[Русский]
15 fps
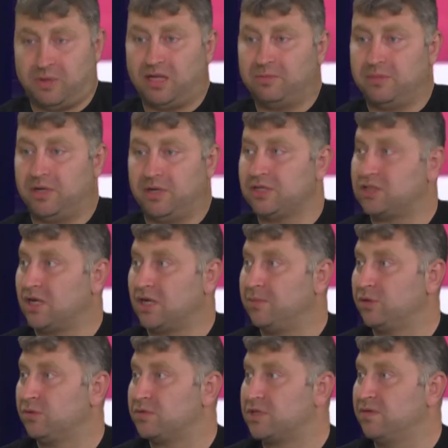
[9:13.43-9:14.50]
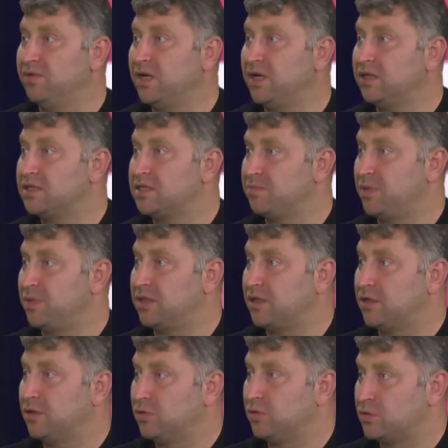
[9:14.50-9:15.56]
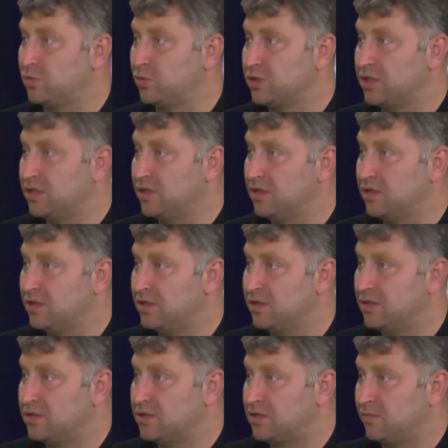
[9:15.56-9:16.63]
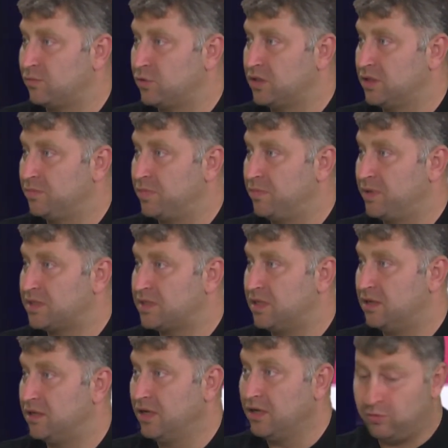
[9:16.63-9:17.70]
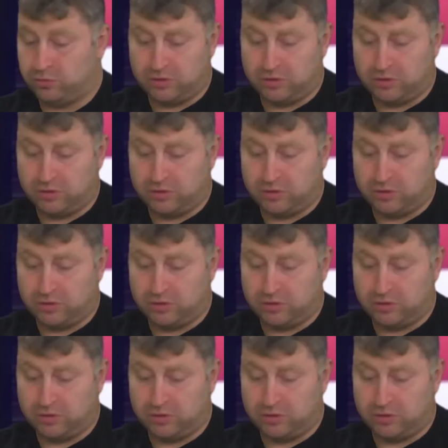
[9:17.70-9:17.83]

Михаил Михайлович Тарабановский, выходец опять-таки с, той же, э, с того же НПП «Зари».